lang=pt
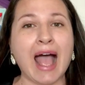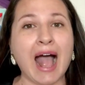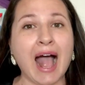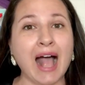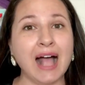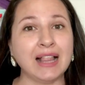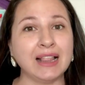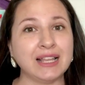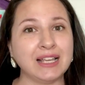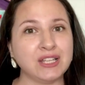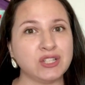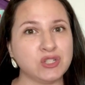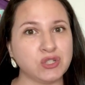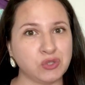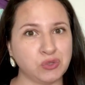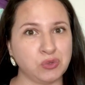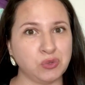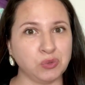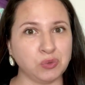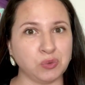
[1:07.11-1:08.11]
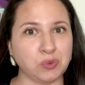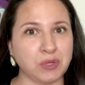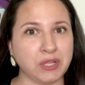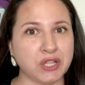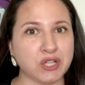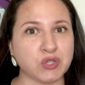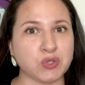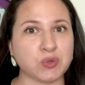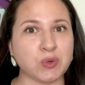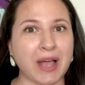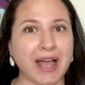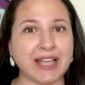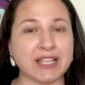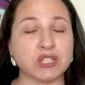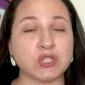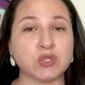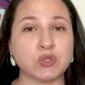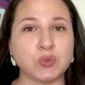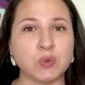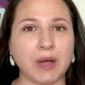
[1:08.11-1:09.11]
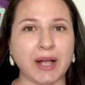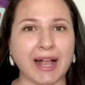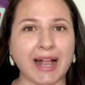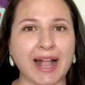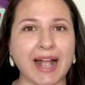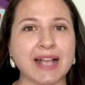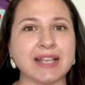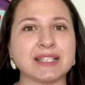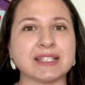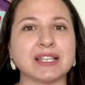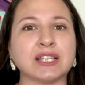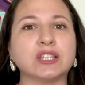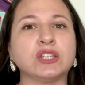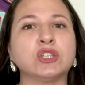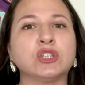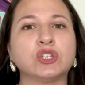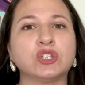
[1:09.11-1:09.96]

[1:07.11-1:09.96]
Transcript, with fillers: Além de tudo isso, a sua casa